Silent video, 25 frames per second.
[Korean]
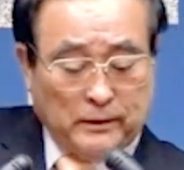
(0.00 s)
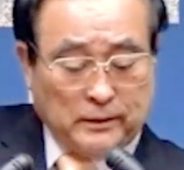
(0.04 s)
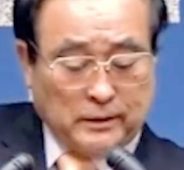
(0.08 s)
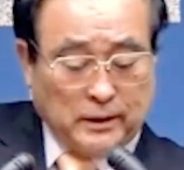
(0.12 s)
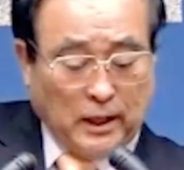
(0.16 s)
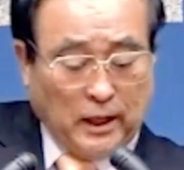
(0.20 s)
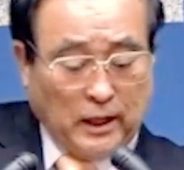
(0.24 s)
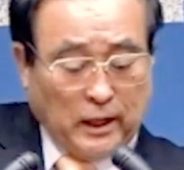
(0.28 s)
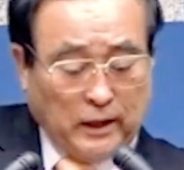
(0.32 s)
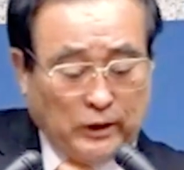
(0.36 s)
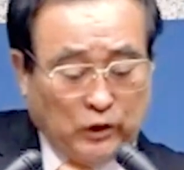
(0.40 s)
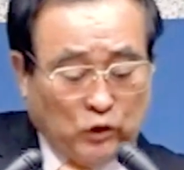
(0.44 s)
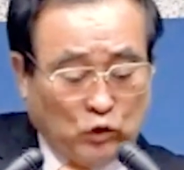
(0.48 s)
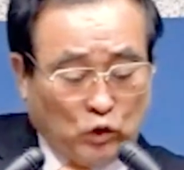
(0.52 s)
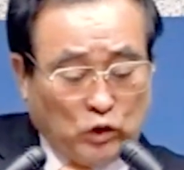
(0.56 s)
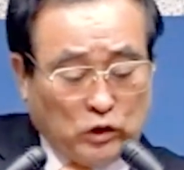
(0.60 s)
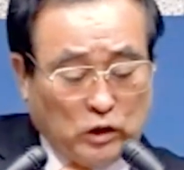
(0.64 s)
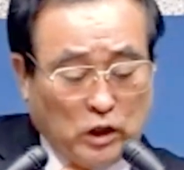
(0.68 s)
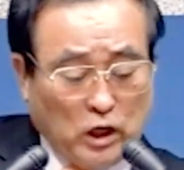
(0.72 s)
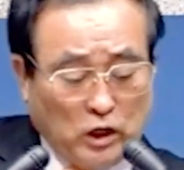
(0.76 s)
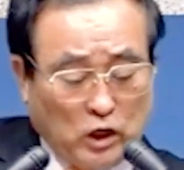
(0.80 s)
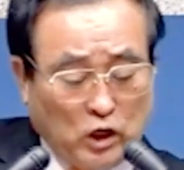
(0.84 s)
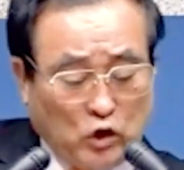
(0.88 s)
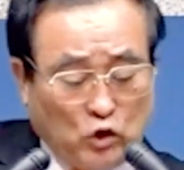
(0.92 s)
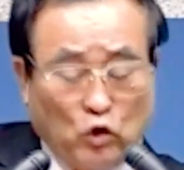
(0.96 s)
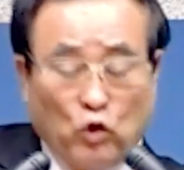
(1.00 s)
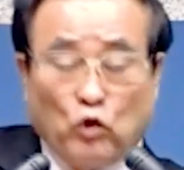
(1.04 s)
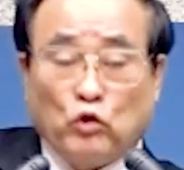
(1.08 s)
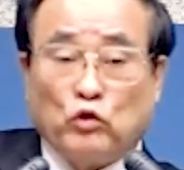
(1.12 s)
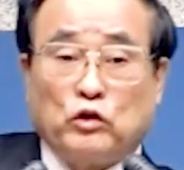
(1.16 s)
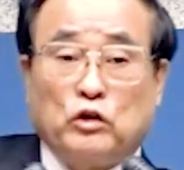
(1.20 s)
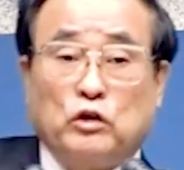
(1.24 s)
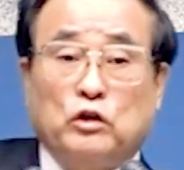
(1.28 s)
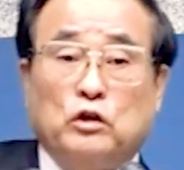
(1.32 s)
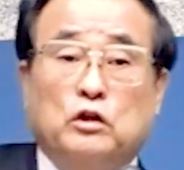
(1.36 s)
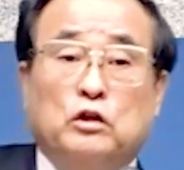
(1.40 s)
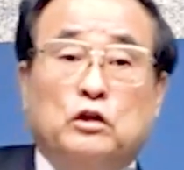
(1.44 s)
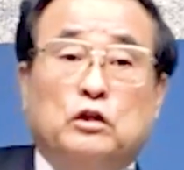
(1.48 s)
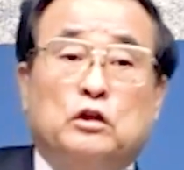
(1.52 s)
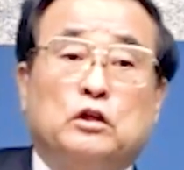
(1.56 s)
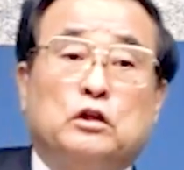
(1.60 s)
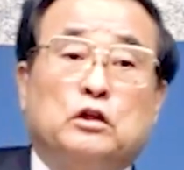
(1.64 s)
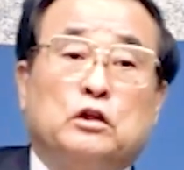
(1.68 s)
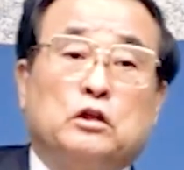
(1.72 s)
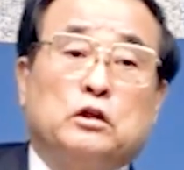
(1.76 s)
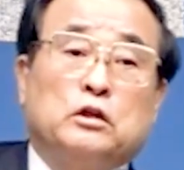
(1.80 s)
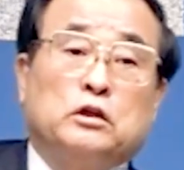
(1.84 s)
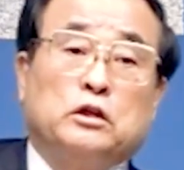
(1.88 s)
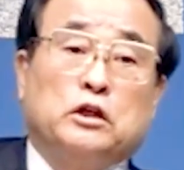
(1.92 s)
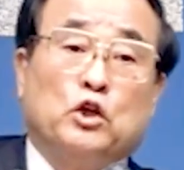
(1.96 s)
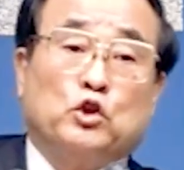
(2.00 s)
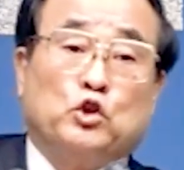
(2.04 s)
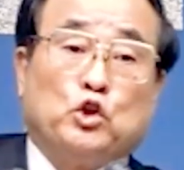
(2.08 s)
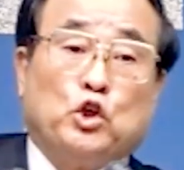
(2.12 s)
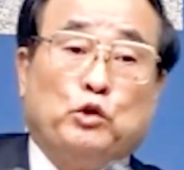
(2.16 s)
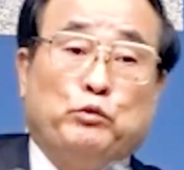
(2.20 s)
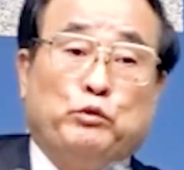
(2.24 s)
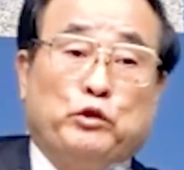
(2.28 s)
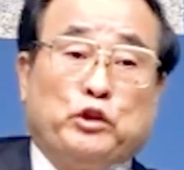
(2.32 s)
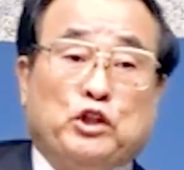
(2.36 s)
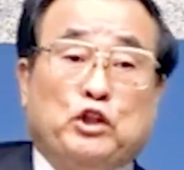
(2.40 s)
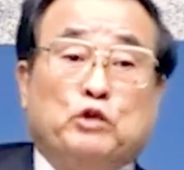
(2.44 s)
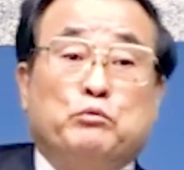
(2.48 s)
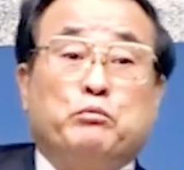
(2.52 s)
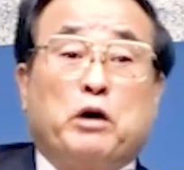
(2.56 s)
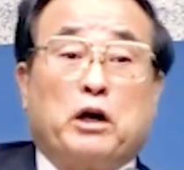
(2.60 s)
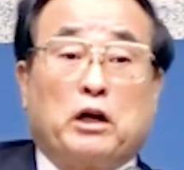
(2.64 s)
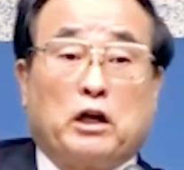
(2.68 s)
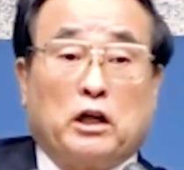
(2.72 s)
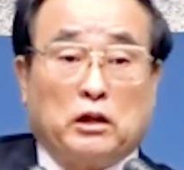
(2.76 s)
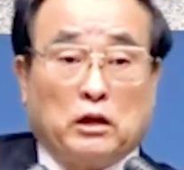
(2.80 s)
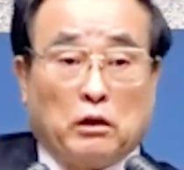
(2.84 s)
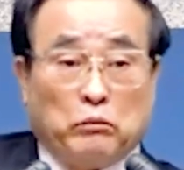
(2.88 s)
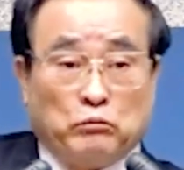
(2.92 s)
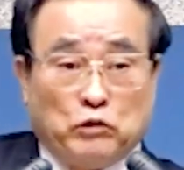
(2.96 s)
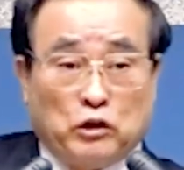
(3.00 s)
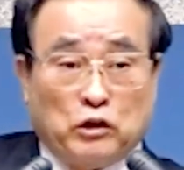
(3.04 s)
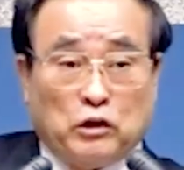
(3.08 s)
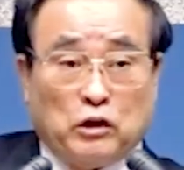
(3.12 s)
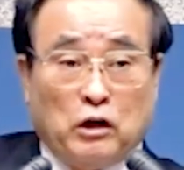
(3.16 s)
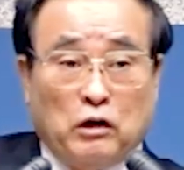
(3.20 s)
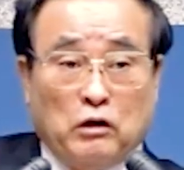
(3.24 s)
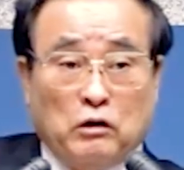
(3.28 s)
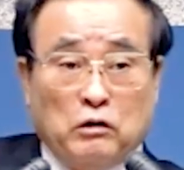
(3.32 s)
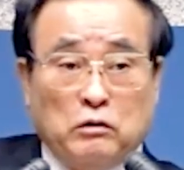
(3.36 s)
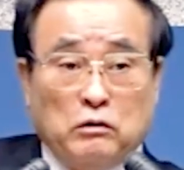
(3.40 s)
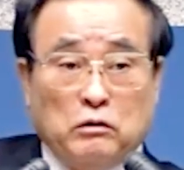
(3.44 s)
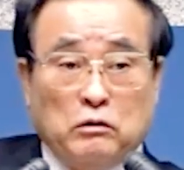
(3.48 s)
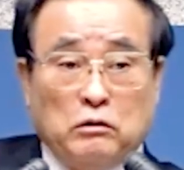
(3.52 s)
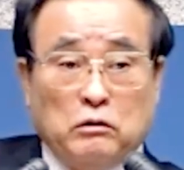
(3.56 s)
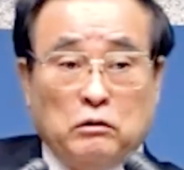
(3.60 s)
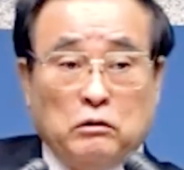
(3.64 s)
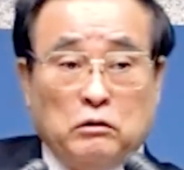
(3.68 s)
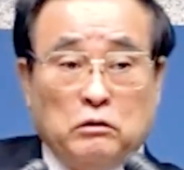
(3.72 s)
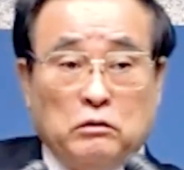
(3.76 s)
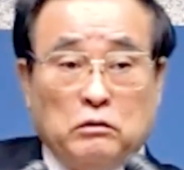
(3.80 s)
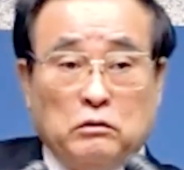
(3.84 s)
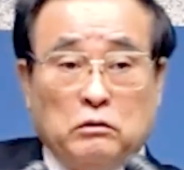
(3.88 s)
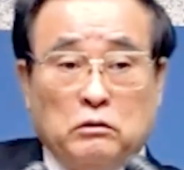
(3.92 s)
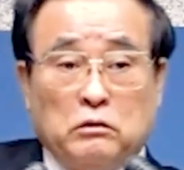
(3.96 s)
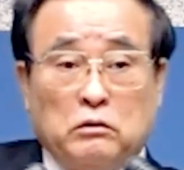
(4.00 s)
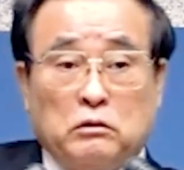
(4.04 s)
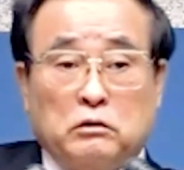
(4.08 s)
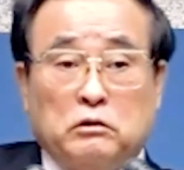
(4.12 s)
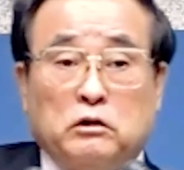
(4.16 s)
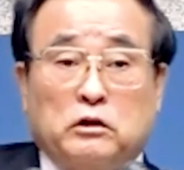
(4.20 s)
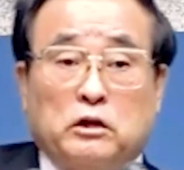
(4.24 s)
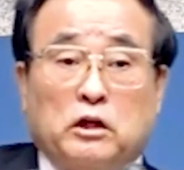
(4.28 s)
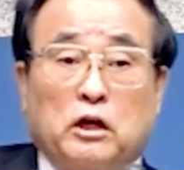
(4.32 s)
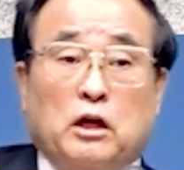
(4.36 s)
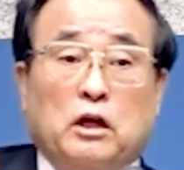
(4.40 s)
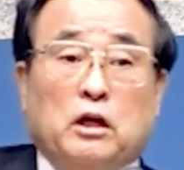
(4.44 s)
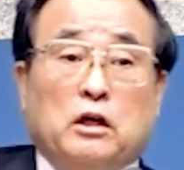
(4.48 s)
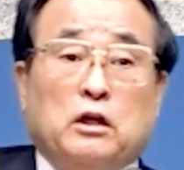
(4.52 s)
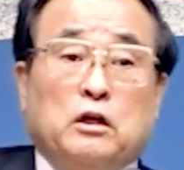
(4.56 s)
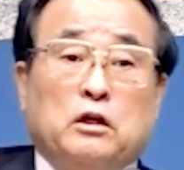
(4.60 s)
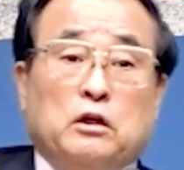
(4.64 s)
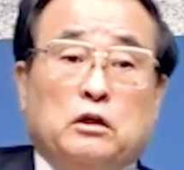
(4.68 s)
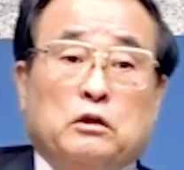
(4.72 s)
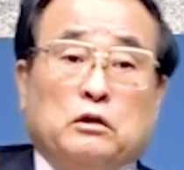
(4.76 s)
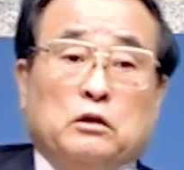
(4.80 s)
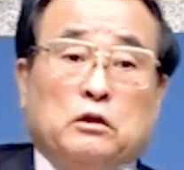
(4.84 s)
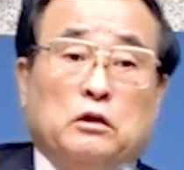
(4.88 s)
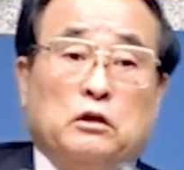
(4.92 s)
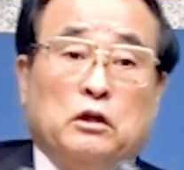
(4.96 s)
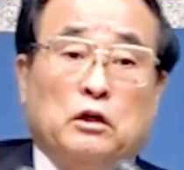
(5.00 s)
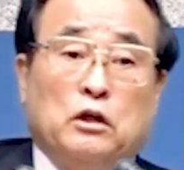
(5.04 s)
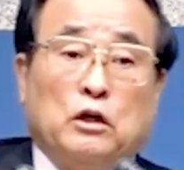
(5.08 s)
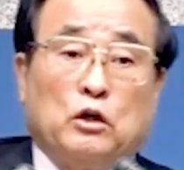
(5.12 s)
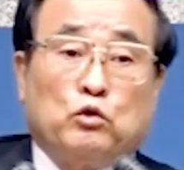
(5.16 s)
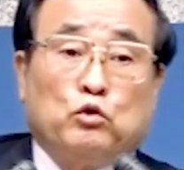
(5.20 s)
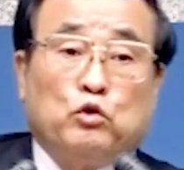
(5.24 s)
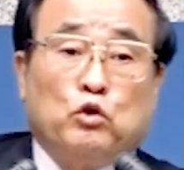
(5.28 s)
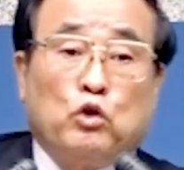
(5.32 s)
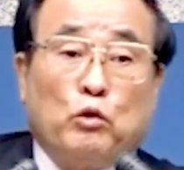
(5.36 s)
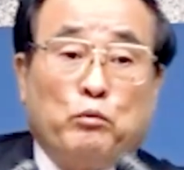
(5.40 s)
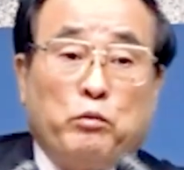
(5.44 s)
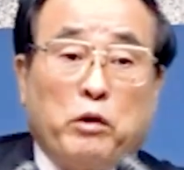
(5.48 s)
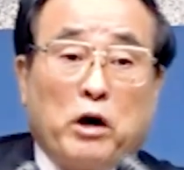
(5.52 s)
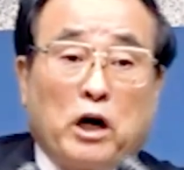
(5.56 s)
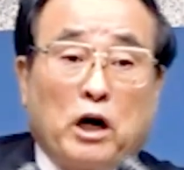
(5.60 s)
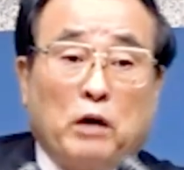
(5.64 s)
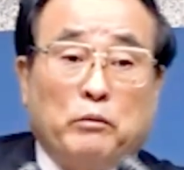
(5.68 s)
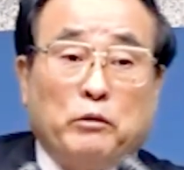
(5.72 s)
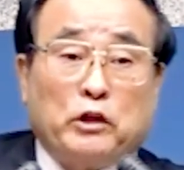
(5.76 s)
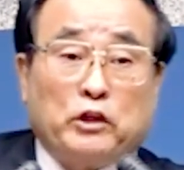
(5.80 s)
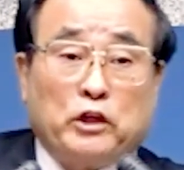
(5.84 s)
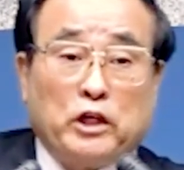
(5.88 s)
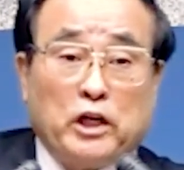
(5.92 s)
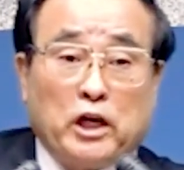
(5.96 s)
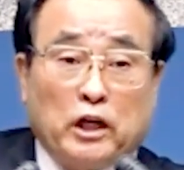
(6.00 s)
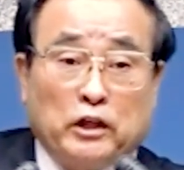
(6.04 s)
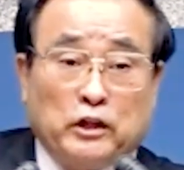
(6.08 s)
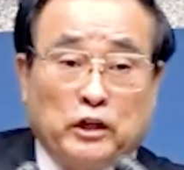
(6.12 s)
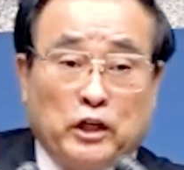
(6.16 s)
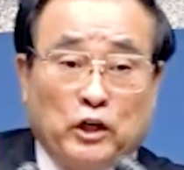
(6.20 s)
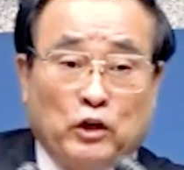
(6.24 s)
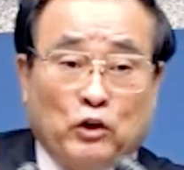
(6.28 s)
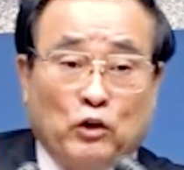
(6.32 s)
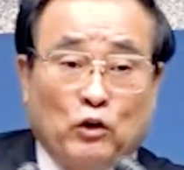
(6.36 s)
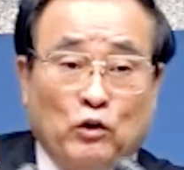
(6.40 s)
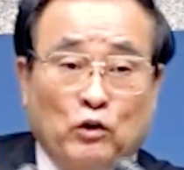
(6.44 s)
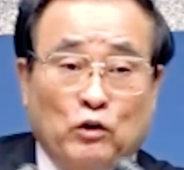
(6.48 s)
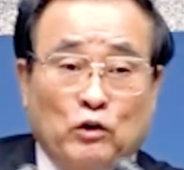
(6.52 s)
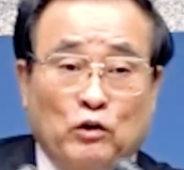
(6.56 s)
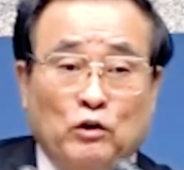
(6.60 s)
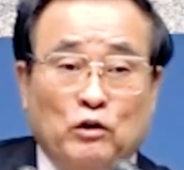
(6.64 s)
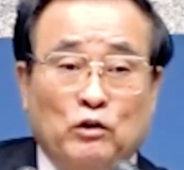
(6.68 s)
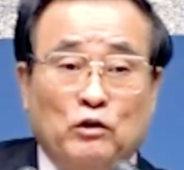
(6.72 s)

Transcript: 자, 니고라당의 교훈을 예수님이 심판한답니다. 그게 구원파 가면 돼야 안 돼요?